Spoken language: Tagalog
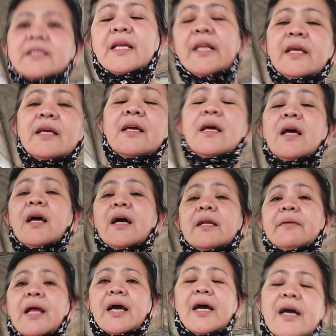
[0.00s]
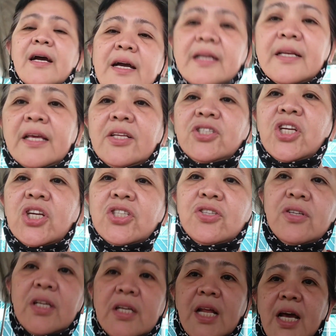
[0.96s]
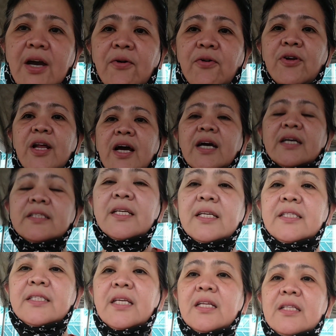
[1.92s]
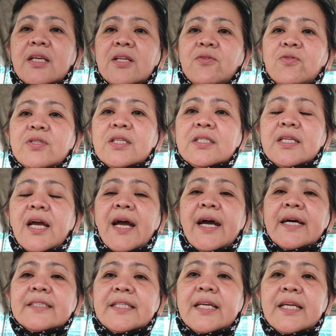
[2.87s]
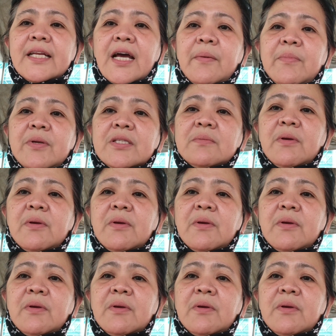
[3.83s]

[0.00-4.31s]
And, na, na-injection na, na ako ng anti-tetanus at saka anti-rabies.